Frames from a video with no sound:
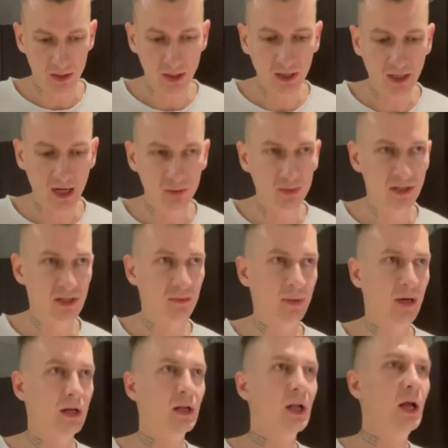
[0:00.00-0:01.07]
да, как бы,
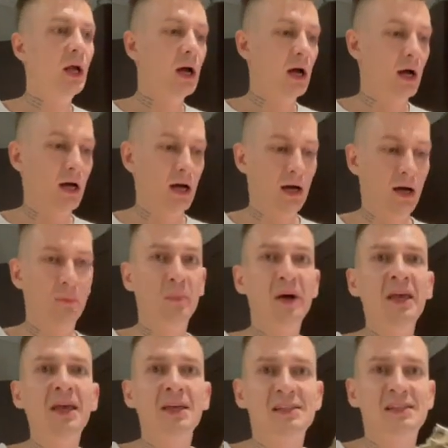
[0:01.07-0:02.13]
типа, а,
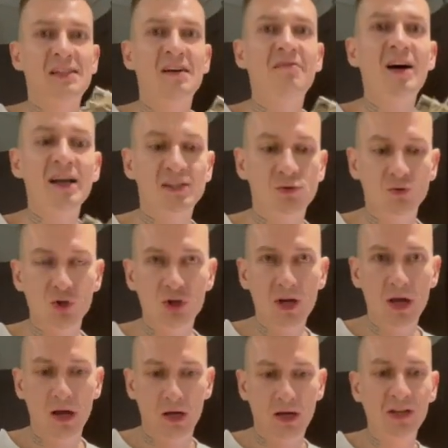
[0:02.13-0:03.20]
мы за вас
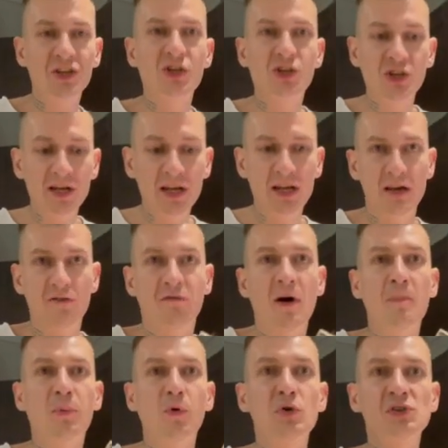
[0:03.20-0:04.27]
уже решили
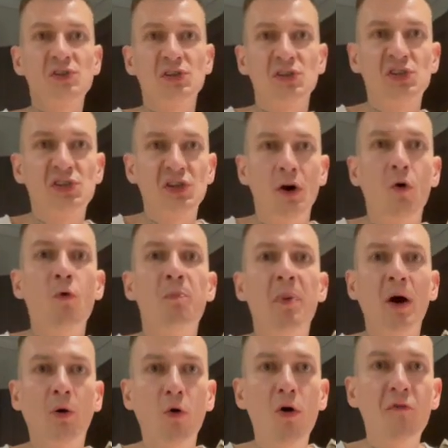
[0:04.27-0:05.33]
вопрос с
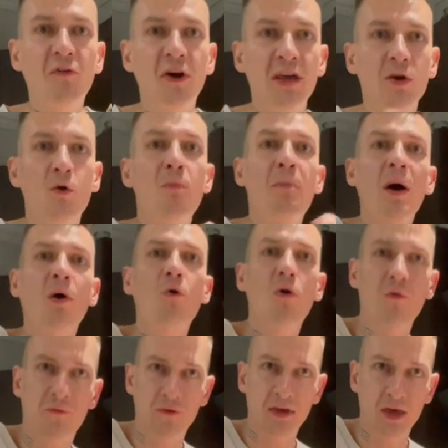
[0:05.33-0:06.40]
упаковкой
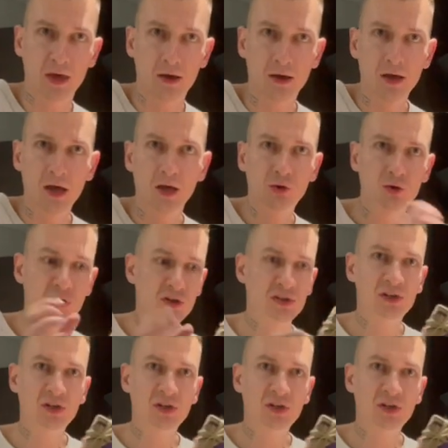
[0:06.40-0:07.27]
упаковки. То есть